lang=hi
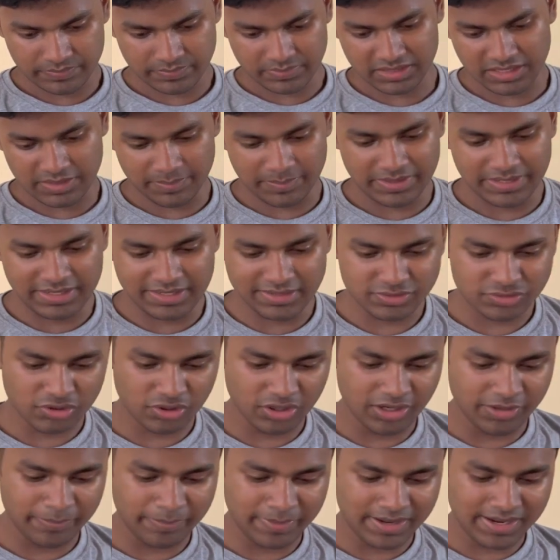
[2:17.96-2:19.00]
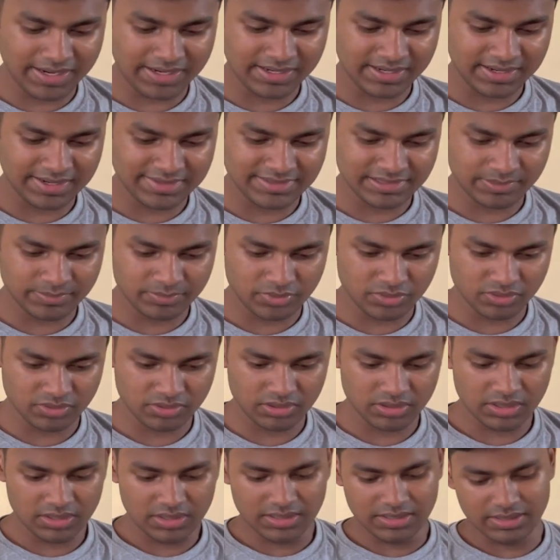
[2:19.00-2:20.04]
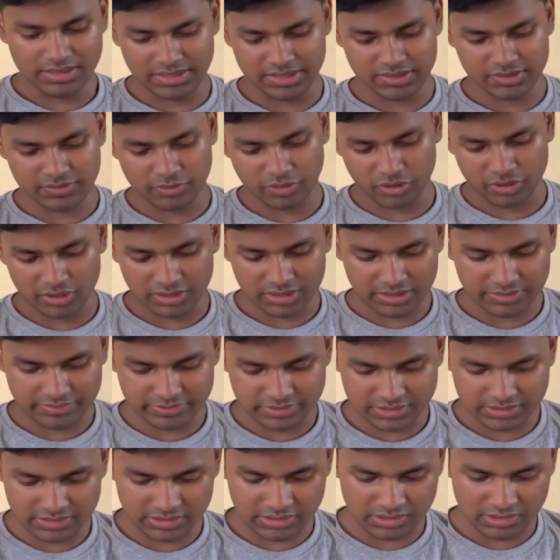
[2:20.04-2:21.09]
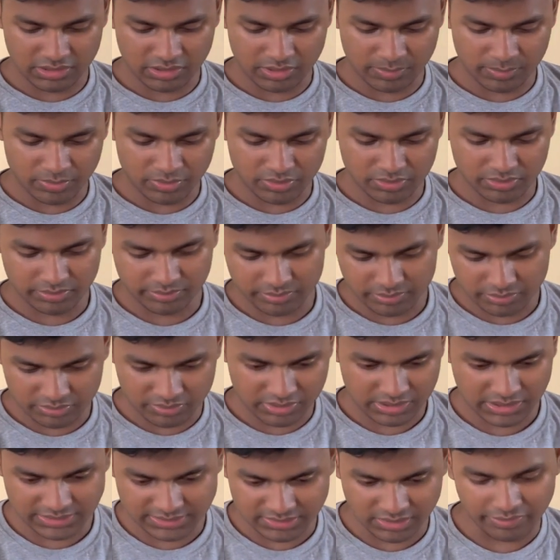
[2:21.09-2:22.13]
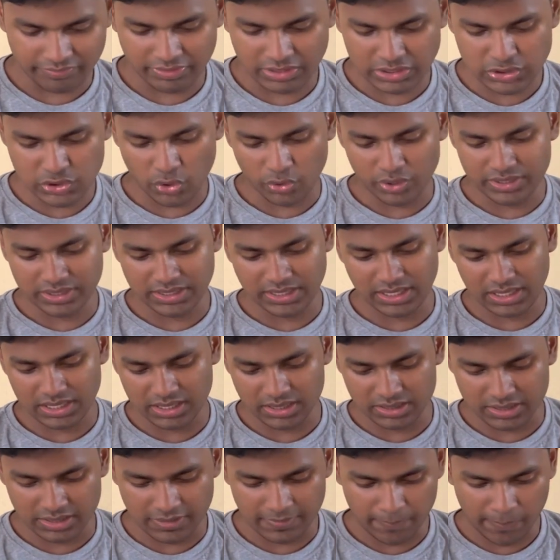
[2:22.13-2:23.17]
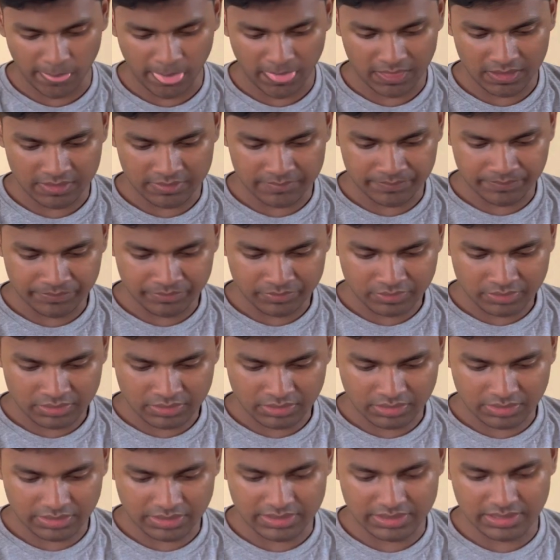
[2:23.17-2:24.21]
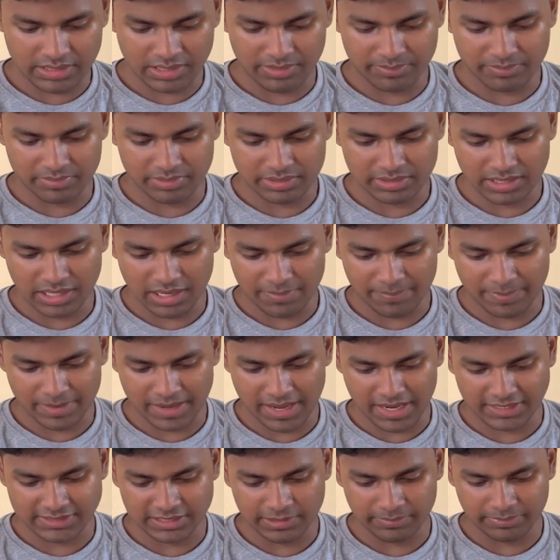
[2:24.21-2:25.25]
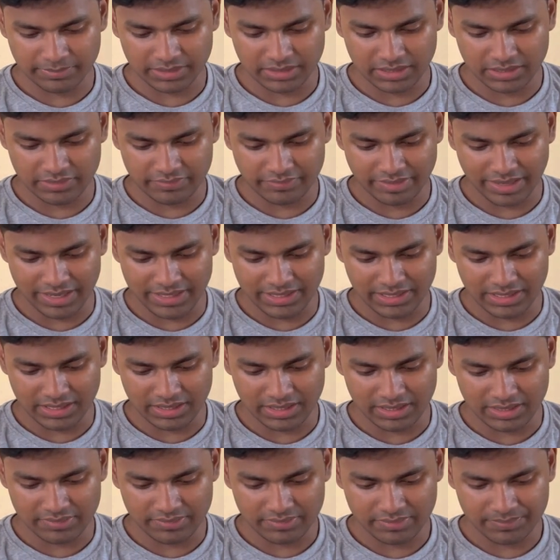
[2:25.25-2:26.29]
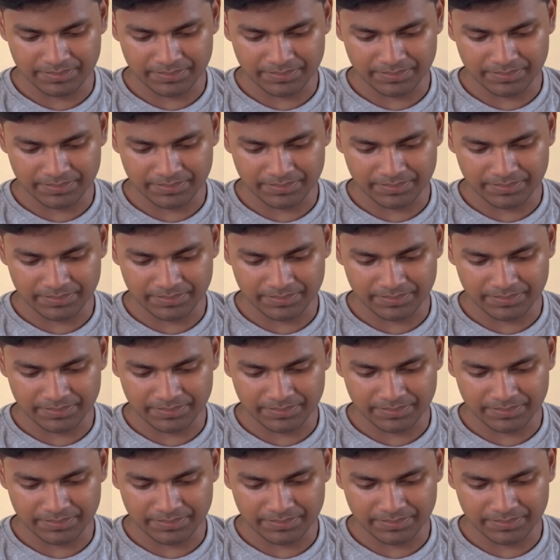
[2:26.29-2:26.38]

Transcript: जब भी डिस्कॉर्ड पे आ गए गए हम लोग डिस्कॉर्ड का किसी के लोग हम लोग उनका सर्वर ज्वाइन कर लेते हैं देखिए हम यहाँ पे एक्सेप्ट इनवाइट आ रहा है